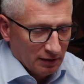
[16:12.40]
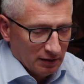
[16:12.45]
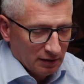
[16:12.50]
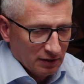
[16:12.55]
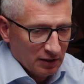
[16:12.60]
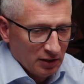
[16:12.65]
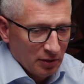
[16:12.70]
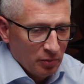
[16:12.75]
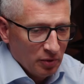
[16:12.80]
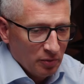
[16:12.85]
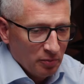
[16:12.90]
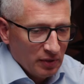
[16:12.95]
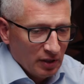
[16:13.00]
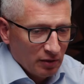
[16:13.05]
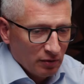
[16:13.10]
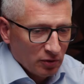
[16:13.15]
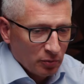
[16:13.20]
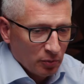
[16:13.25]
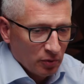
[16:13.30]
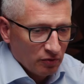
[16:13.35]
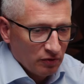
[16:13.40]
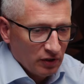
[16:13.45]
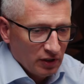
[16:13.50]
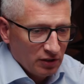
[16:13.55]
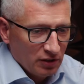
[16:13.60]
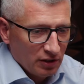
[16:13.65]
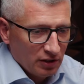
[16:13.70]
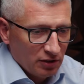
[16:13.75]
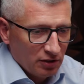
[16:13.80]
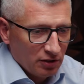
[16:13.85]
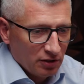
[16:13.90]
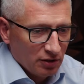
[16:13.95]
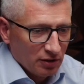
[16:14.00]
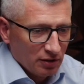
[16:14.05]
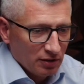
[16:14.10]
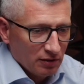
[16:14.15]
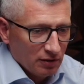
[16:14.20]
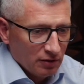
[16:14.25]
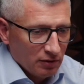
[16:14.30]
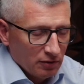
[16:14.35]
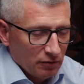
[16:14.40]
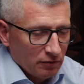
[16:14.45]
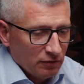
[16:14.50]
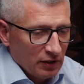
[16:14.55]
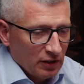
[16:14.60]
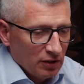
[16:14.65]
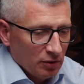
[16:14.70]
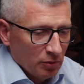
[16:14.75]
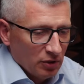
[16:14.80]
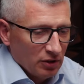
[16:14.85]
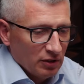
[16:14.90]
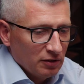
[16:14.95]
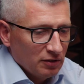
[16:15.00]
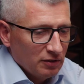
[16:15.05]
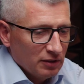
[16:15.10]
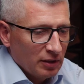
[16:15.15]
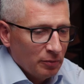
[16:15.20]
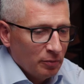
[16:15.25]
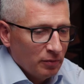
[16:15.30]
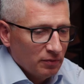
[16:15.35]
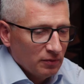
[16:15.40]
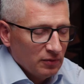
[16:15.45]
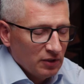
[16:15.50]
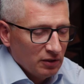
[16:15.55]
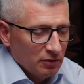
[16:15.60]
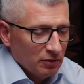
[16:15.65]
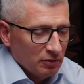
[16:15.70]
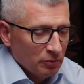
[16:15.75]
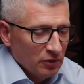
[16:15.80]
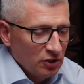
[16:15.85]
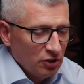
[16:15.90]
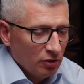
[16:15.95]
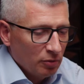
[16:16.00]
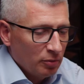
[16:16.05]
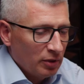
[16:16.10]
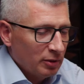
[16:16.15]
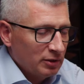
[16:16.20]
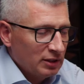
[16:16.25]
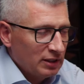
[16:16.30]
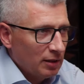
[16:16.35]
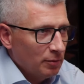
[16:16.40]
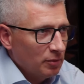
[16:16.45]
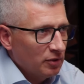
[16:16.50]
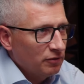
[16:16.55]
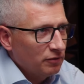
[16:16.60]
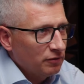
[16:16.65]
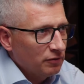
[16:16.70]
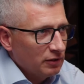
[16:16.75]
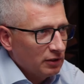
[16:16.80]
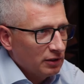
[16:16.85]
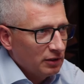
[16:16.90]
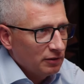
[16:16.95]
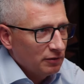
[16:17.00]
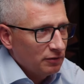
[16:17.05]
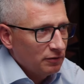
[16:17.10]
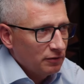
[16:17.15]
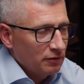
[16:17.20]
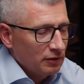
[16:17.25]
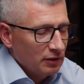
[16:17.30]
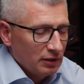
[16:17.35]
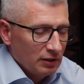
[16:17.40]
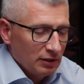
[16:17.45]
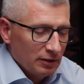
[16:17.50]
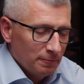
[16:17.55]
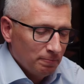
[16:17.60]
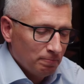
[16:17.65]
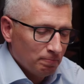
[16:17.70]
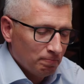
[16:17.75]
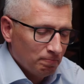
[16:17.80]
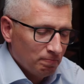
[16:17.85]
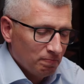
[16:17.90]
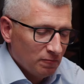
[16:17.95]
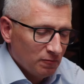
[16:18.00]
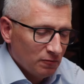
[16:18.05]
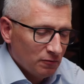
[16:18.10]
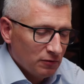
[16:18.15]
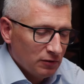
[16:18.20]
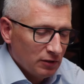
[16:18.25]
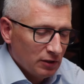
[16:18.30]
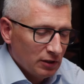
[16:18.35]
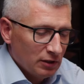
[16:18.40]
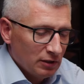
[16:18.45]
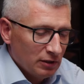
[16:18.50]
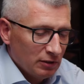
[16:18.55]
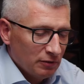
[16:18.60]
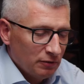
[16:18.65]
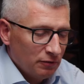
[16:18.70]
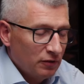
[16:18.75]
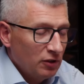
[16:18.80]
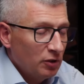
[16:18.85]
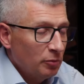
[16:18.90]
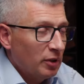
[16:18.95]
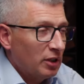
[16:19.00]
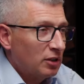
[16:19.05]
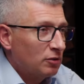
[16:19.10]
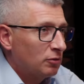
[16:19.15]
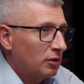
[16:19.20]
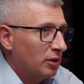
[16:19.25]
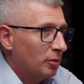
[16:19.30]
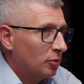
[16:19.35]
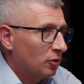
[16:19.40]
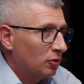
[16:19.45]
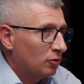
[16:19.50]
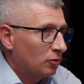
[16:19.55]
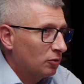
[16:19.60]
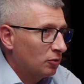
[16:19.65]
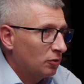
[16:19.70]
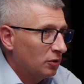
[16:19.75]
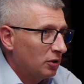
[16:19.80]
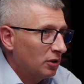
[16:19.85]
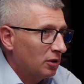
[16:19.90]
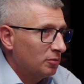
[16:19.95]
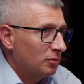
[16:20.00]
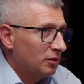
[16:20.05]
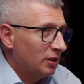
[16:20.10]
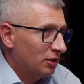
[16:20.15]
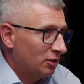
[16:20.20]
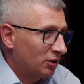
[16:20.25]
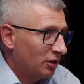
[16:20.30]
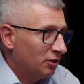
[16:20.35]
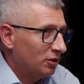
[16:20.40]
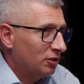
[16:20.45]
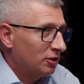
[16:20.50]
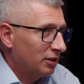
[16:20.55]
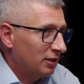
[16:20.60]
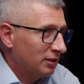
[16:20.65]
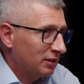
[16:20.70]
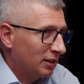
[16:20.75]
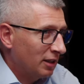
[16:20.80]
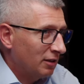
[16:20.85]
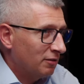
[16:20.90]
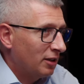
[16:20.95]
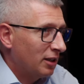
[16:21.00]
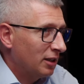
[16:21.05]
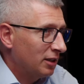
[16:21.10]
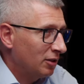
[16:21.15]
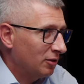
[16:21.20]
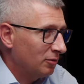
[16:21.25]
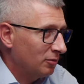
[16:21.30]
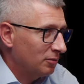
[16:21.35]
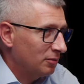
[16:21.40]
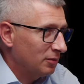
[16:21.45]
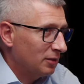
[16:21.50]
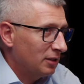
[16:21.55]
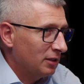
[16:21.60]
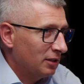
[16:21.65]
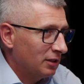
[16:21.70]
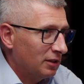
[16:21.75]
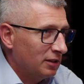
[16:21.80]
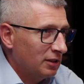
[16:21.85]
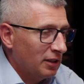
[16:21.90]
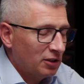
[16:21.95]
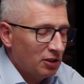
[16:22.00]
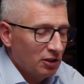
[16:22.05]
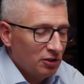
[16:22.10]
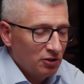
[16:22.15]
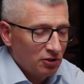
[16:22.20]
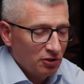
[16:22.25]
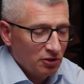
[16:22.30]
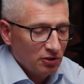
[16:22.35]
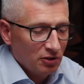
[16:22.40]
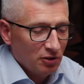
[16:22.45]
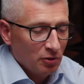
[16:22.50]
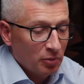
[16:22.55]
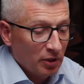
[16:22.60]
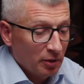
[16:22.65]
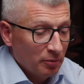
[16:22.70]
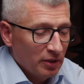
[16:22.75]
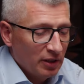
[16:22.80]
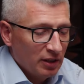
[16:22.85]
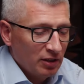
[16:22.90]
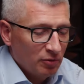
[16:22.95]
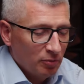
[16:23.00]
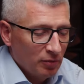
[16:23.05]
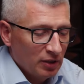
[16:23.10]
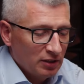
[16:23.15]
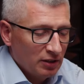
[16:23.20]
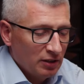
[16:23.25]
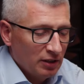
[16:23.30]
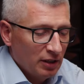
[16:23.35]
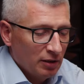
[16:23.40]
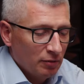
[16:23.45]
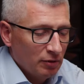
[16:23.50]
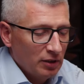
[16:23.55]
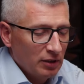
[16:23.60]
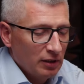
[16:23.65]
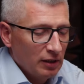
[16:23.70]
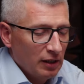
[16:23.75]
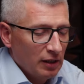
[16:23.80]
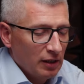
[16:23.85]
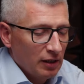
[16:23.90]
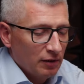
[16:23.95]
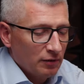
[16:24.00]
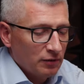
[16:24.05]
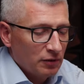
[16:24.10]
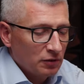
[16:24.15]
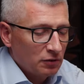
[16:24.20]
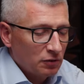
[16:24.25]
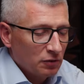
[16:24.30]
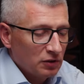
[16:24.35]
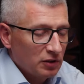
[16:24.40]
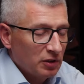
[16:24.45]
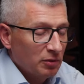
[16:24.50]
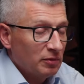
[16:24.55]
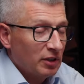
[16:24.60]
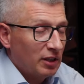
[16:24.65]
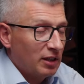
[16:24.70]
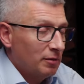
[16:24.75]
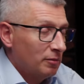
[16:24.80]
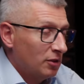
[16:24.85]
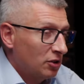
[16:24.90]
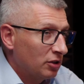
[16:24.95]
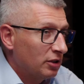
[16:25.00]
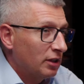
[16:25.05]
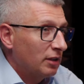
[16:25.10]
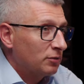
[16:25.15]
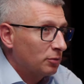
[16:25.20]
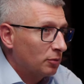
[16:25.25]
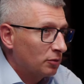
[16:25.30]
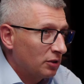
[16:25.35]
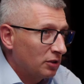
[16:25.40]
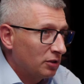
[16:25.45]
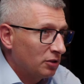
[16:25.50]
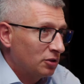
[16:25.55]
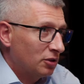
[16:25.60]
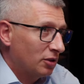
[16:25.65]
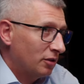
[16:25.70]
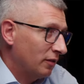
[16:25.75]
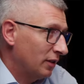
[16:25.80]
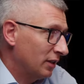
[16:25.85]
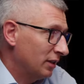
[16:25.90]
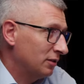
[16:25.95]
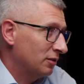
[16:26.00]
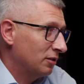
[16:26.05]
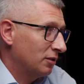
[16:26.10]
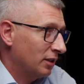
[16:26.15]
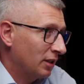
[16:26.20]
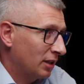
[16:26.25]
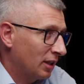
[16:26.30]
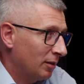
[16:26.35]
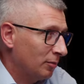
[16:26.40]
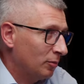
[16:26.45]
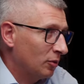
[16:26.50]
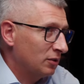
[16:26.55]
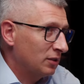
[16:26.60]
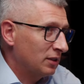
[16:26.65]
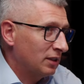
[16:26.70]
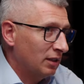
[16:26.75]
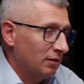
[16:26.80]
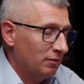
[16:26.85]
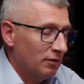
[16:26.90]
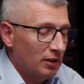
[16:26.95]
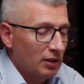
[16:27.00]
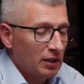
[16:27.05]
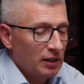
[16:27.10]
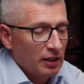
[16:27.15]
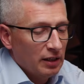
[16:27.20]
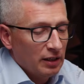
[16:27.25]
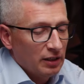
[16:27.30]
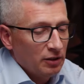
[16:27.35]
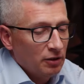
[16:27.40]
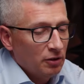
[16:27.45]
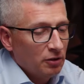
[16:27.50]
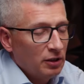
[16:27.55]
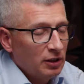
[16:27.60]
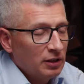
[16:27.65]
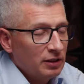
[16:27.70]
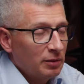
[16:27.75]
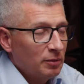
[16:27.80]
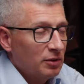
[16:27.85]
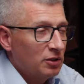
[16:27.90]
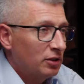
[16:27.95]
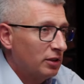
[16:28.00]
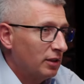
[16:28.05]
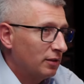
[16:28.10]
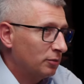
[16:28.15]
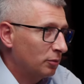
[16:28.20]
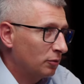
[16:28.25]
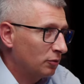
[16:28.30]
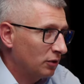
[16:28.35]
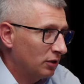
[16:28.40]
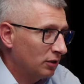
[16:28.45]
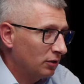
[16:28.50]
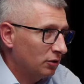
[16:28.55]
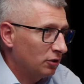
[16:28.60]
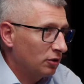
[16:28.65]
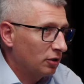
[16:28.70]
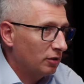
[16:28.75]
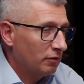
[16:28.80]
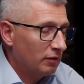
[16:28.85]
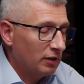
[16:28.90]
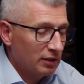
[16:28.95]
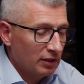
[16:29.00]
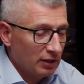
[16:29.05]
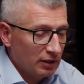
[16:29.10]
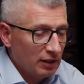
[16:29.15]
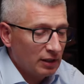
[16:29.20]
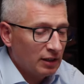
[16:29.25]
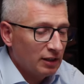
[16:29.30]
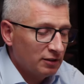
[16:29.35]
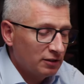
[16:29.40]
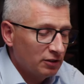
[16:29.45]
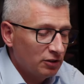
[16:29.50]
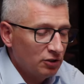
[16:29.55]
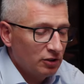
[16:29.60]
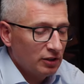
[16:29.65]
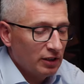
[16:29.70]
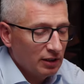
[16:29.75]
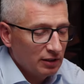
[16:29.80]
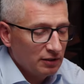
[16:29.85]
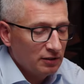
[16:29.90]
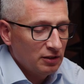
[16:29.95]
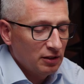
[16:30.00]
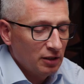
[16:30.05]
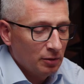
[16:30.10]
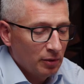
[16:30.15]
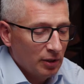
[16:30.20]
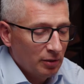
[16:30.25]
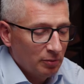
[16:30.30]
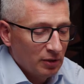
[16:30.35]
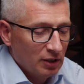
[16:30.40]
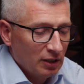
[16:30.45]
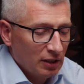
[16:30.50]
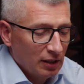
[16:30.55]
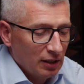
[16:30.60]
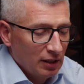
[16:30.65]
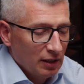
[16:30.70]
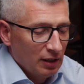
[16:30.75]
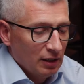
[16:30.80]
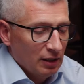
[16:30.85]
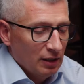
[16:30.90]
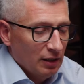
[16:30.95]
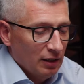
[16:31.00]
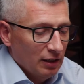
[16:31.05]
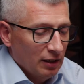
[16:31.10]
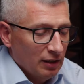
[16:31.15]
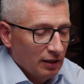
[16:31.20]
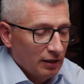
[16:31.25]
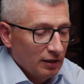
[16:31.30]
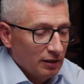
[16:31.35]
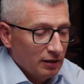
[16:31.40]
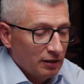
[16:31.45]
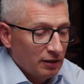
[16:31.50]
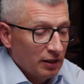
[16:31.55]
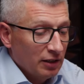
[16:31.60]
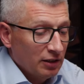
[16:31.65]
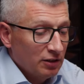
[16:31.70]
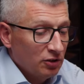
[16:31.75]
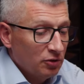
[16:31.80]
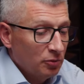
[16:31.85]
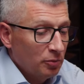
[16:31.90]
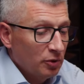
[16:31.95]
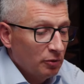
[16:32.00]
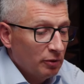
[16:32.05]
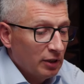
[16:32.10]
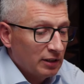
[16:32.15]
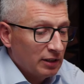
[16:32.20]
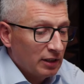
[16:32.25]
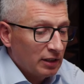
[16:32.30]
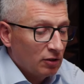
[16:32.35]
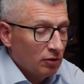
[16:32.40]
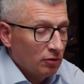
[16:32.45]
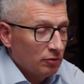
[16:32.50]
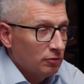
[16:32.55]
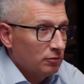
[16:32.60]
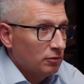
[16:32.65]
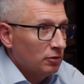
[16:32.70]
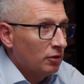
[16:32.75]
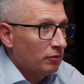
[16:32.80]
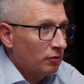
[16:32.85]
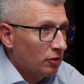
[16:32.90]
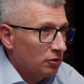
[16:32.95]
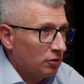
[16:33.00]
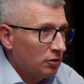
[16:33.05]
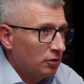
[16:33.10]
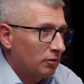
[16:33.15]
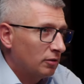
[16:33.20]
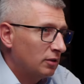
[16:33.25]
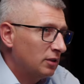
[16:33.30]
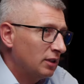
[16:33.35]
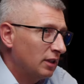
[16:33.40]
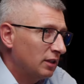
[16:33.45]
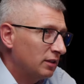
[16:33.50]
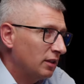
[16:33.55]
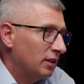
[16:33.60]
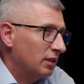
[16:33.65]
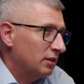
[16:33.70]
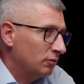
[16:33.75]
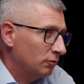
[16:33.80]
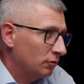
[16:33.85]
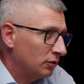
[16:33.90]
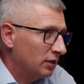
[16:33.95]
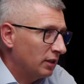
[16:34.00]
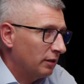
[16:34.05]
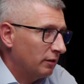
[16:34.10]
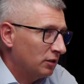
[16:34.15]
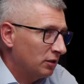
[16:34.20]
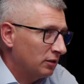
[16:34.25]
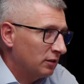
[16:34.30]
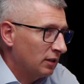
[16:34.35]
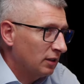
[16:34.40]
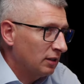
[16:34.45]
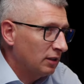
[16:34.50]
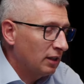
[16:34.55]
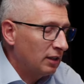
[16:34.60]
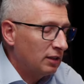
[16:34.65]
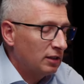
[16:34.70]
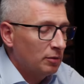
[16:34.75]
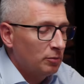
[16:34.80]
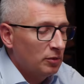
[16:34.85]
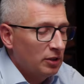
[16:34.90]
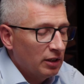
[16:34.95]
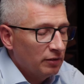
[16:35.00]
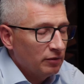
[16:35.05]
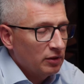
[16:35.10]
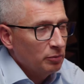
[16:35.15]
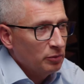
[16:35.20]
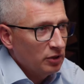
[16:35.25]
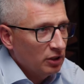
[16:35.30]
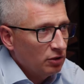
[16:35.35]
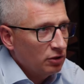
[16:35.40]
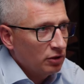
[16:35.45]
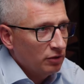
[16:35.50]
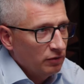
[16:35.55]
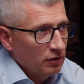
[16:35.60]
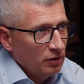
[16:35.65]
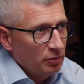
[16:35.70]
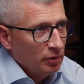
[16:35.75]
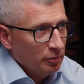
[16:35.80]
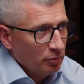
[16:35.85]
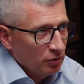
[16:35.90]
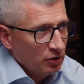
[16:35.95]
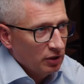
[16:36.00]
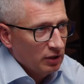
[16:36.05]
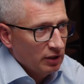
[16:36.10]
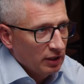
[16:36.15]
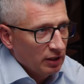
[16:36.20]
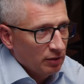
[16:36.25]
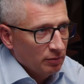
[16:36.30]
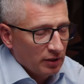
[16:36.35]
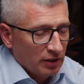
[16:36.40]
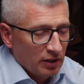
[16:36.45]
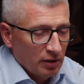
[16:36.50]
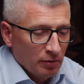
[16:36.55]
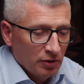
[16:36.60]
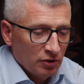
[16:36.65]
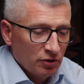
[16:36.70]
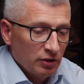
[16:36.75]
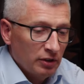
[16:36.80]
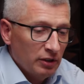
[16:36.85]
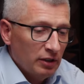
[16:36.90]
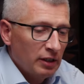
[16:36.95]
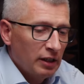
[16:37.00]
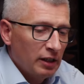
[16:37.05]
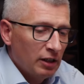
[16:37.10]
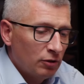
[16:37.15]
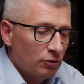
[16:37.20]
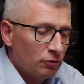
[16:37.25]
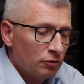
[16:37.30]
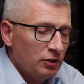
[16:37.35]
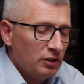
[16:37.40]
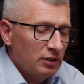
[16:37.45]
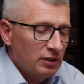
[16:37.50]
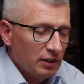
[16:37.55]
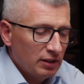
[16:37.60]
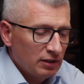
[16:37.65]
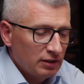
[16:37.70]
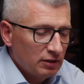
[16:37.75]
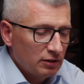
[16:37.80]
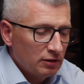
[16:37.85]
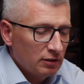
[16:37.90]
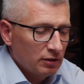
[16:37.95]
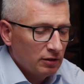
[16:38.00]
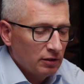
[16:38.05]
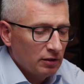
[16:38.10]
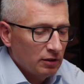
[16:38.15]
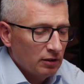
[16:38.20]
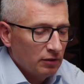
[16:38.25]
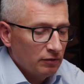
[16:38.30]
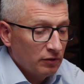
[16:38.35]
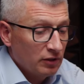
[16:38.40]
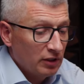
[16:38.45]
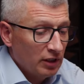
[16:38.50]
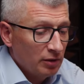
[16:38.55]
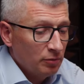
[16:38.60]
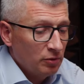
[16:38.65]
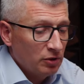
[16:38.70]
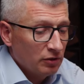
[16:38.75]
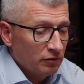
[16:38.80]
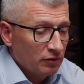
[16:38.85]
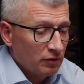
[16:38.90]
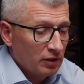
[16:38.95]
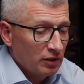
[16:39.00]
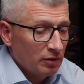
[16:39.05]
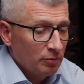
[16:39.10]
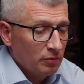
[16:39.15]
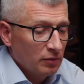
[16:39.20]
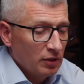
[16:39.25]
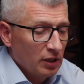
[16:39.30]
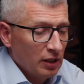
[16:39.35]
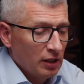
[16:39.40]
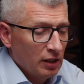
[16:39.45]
gdybym miał odpowiedzieć, wiadomo, no, my się obracamy w, w w firmach, które produkują, najczęściej skrawają y, jakieś, obrabiają materiały. W związku z tym taka maszyna współrzędnościowa jest to taka podstawa. I o ile ta maszyna współrzędnościowa, taka klasyczna CMM, e, kiedyś była taką nowością, o tyle teraz już stała się standardem i nawet mniejsze firmy posiadają takie maszyny. Mhm. Różnica jest, e, wydaje mi się, w tym,